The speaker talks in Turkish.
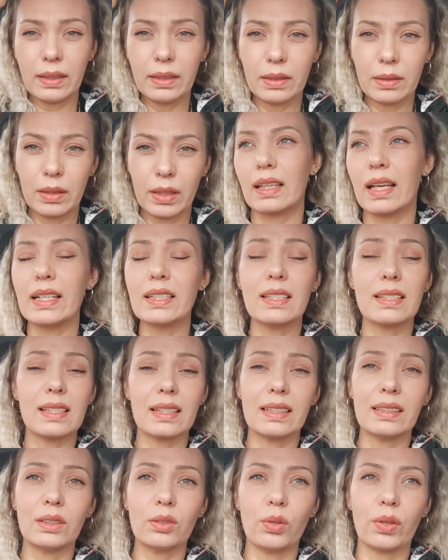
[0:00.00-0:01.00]
Ee, evet. Gerçi
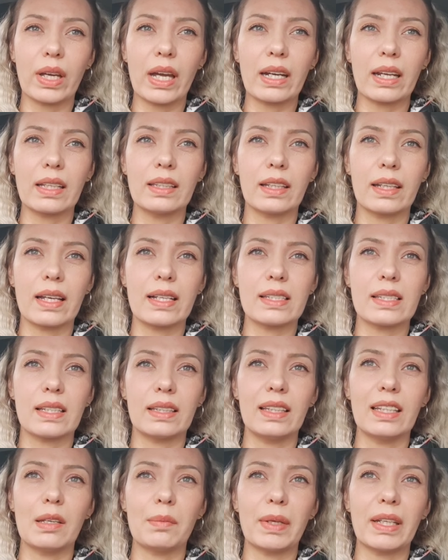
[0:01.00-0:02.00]
sıkıntı yok. Erken de
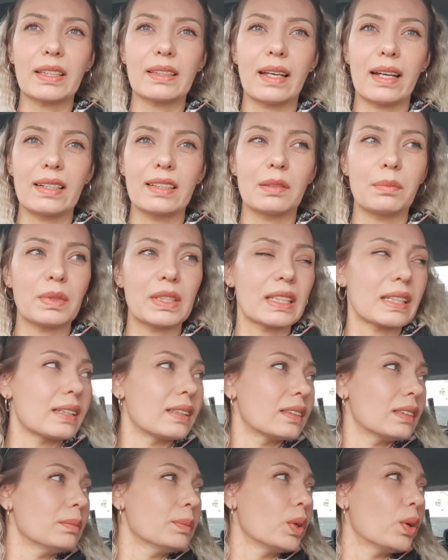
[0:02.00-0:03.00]
gelseydi yemek derdim.
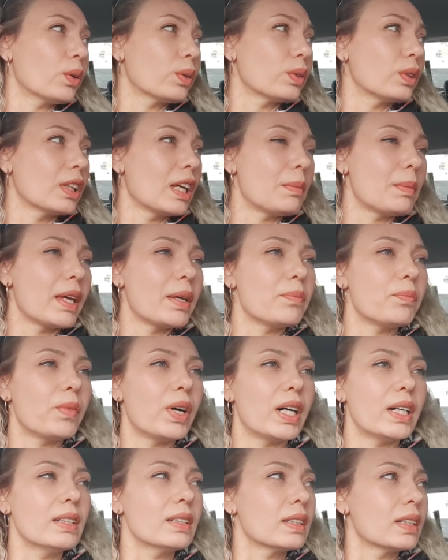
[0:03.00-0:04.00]
Sıkıntım yoktu. Yemeğim
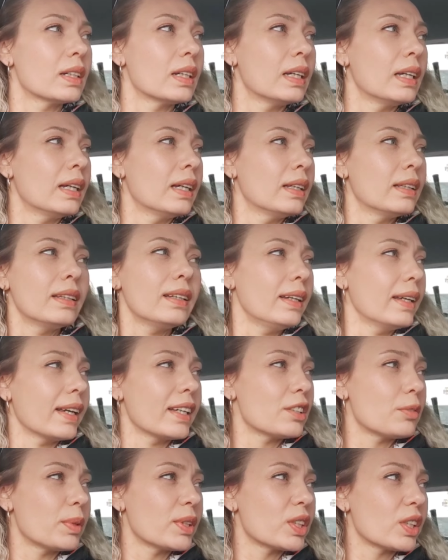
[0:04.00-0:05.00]
var. Nereye
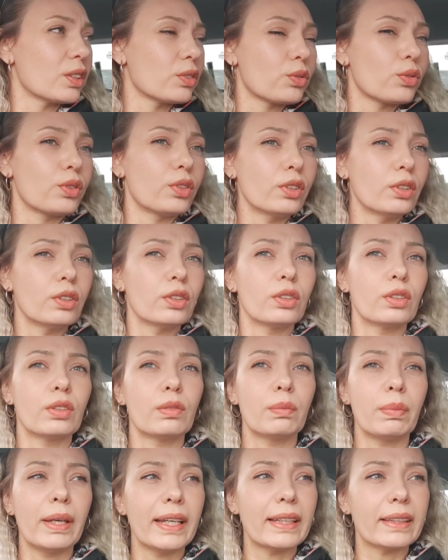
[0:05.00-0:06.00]
geçmeye çalışıyorsun?
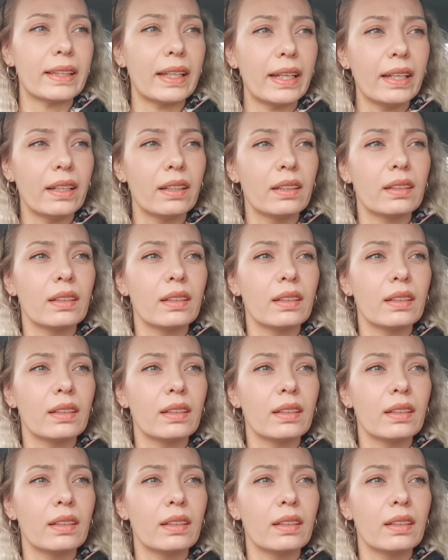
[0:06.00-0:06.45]
Bekle.